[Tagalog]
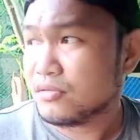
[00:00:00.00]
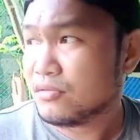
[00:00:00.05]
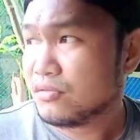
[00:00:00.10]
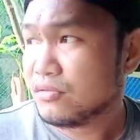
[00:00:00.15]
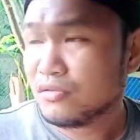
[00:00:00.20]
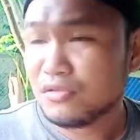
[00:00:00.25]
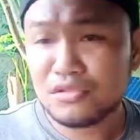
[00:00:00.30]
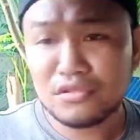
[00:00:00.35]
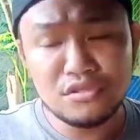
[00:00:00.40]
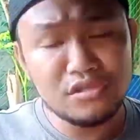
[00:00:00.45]

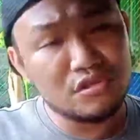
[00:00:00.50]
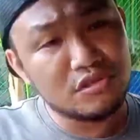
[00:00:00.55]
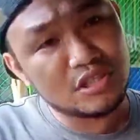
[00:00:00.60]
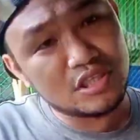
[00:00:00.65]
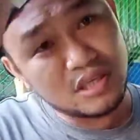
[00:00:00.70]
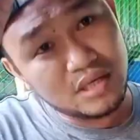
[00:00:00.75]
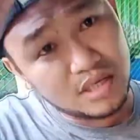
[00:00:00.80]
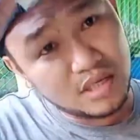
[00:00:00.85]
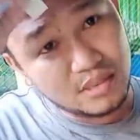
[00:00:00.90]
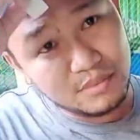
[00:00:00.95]
kung gusto nyo
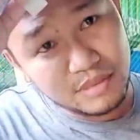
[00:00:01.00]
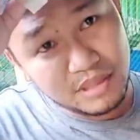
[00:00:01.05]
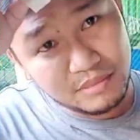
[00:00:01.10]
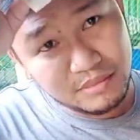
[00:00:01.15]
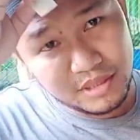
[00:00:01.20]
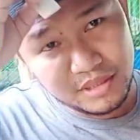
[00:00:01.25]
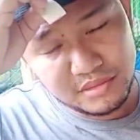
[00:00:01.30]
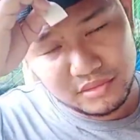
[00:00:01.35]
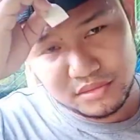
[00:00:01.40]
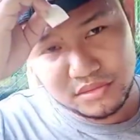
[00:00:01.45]
sa
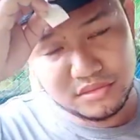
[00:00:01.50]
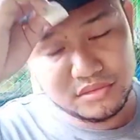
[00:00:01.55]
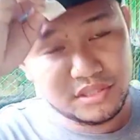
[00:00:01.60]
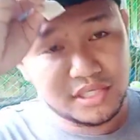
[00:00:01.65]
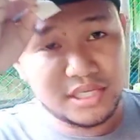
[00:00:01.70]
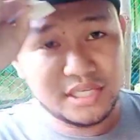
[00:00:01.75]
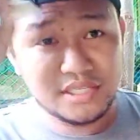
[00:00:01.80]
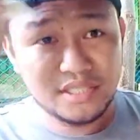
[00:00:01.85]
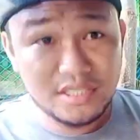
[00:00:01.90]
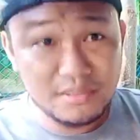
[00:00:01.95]
mga manok
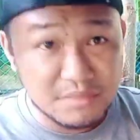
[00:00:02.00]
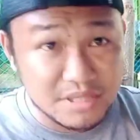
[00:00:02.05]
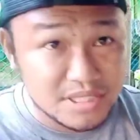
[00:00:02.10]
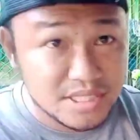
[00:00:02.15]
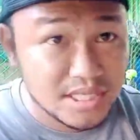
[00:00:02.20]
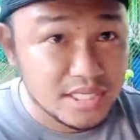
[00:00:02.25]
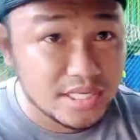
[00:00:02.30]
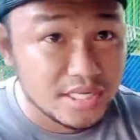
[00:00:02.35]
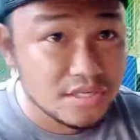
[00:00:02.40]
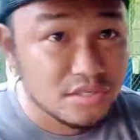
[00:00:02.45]
nyo na hindi
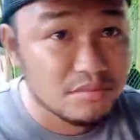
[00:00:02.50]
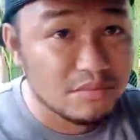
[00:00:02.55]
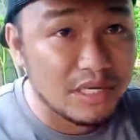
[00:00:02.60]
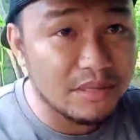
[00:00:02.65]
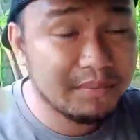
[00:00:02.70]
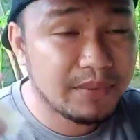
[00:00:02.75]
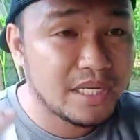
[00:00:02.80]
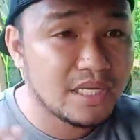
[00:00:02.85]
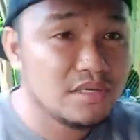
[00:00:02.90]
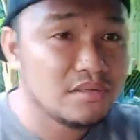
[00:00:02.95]
masira yung
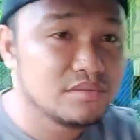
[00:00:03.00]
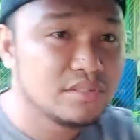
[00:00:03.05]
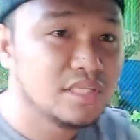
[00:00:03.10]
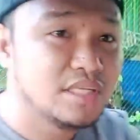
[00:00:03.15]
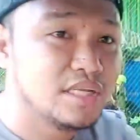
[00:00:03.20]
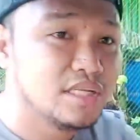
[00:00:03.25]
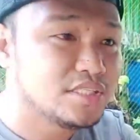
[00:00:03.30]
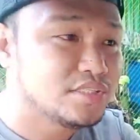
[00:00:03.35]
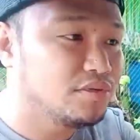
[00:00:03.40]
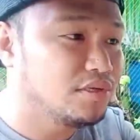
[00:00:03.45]
mga palong
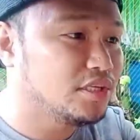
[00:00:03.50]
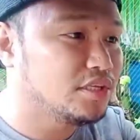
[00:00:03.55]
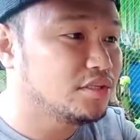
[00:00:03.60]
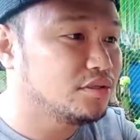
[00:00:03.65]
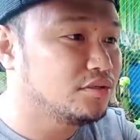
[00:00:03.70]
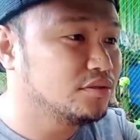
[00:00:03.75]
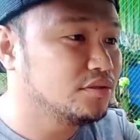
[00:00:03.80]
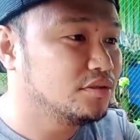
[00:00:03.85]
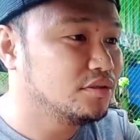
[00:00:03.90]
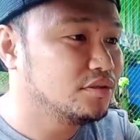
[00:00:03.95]
nila, so
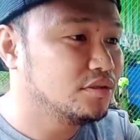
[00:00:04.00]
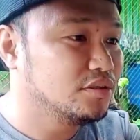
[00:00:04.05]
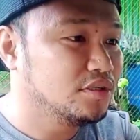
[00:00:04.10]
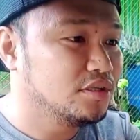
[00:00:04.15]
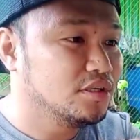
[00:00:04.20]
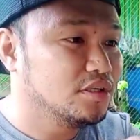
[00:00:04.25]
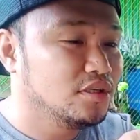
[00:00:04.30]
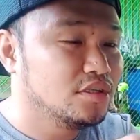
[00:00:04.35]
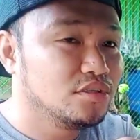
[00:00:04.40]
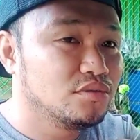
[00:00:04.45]
ito,
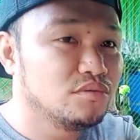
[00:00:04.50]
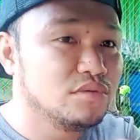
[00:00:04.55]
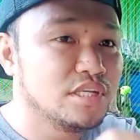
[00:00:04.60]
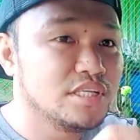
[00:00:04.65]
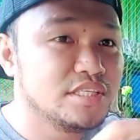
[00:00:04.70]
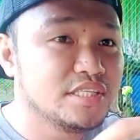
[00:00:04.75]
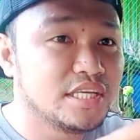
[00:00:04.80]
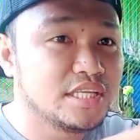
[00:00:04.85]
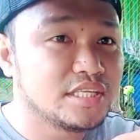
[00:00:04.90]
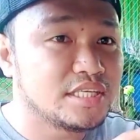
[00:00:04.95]

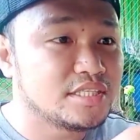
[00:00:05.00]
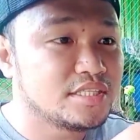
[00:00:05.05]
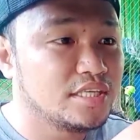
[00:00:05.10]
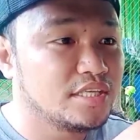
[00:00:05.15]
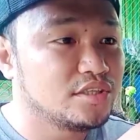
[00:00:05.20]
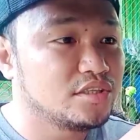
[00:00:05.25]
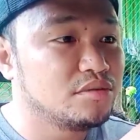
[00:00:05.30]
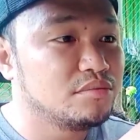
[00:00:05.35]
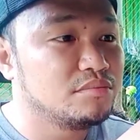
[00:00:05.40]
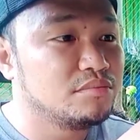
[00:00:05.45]
tulad niyan
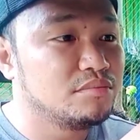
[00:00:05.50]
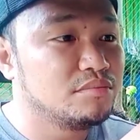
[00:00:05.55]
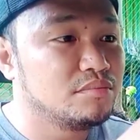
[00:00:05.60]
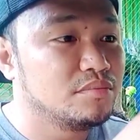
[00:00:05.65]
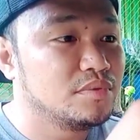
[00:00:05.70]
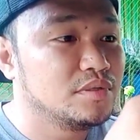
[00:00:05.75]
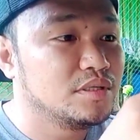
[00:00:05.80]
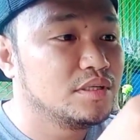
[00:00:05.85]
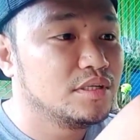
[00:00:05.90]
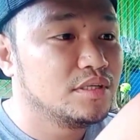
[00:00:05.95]
kasi ito
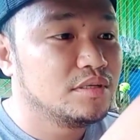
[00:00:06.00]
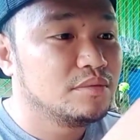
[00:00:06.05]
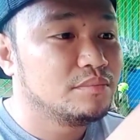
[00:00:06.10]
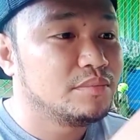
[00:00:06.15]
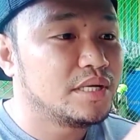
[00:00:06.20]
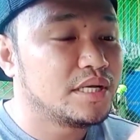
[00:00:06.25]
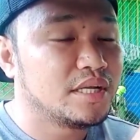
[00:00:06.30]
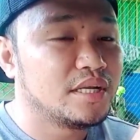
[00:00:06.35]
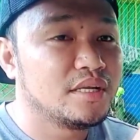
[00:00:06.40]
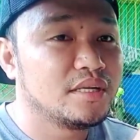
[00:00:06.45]

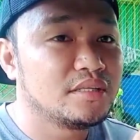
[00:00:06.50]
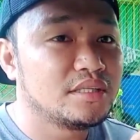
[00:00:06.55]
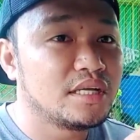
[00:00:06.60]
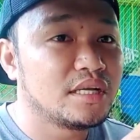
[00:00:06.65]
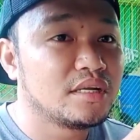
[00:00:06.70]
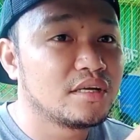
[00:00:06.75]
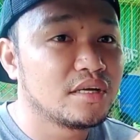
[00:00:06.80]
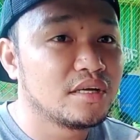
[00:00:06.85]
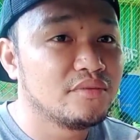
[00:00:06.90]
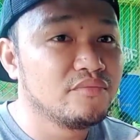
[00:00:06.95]
parang
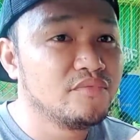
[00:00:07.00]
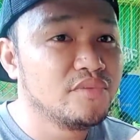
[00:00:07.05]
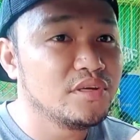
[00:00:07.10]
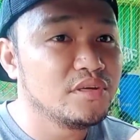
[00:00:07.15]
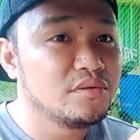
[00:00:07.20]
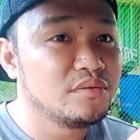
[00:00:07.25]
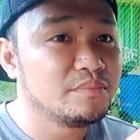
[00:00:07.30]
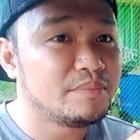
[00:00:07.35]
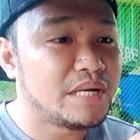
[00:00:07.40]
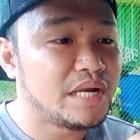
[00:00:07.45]
nag-curve
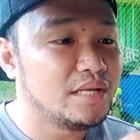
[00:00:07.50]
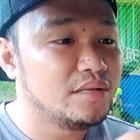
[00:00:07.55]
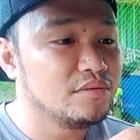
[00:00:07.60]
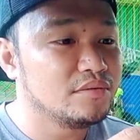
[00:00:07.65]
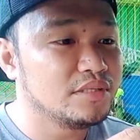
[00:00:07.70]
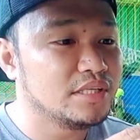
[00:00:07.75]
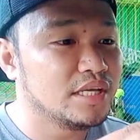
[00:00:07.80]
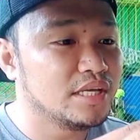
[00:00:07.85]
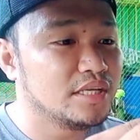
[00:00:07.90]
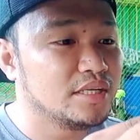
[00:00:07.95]
yung
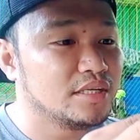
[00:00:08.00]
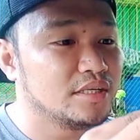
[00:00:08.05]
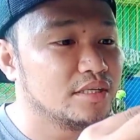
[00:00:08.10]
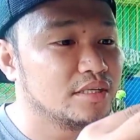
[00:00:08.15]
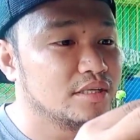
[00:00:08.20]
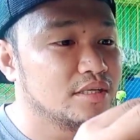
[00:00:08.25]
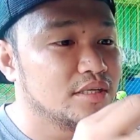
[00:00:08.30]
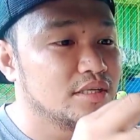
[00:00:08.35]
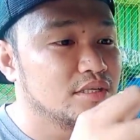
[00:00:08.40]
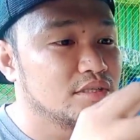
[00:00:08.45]
palong niya.
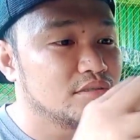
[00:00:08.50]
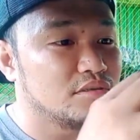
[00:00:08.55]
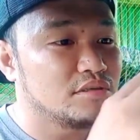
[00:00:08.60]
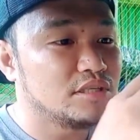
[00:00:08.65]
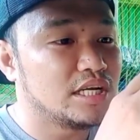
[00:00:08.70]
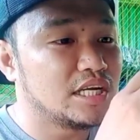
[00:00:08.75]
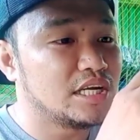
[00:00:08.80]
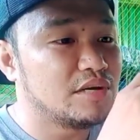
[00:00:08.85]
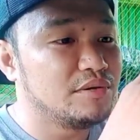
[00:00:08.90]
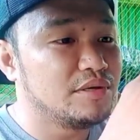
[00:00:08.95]
So
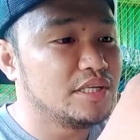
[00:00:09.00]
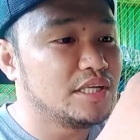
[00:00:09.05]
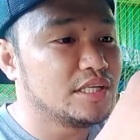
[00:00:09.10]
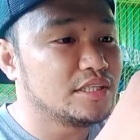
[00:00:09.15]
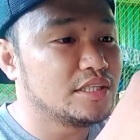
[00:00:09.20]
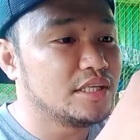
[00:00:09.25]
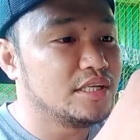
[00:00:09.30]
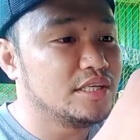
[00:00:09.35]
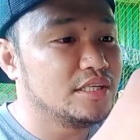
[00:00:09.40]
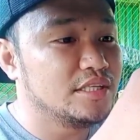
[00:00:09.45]
ang gagawin
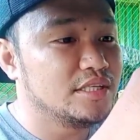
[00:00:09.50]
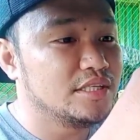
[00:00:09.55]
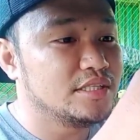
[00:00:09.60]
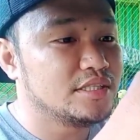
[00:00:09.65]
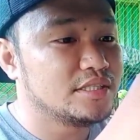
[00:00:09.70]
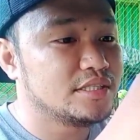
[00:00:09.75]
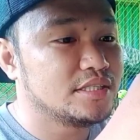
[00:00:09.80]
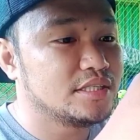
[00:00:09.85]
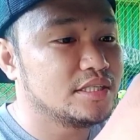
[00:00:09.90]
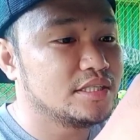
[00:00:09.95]
natin
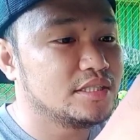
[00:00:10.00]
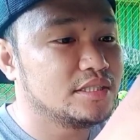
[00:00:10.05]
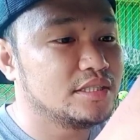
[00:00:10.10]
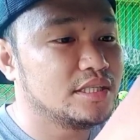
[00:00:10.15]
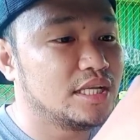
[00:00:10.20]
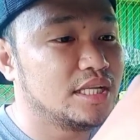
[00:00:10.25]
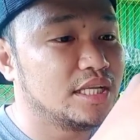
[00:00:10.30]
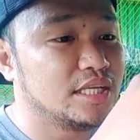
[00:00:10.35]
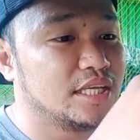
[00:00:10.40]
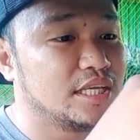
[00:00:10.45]
is
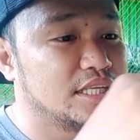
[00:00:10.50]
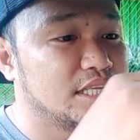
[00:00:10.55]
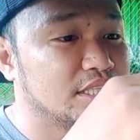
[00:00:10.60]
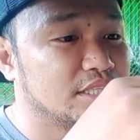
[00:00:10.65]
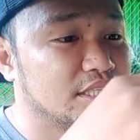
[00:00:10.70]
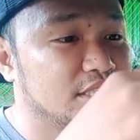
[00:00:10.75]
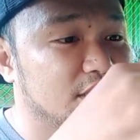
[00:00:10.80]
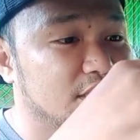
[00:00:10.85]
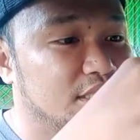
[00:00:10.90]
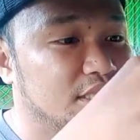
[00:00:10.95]
lalagyan
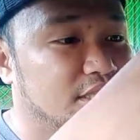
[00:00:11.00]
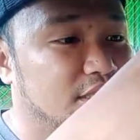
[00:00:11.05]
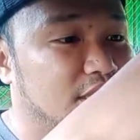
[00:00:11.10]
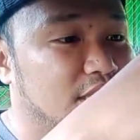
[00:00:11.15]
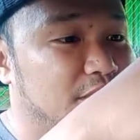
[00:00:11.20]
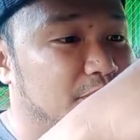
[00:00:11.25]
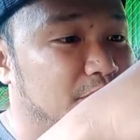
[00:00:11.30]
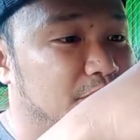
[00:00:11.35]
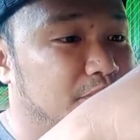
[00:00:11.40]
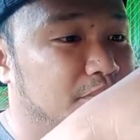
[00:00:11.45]
natin yan ng
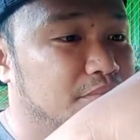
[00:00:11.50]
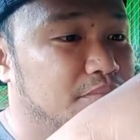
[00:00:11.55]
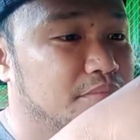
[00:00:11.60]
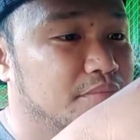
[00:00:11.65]
tape.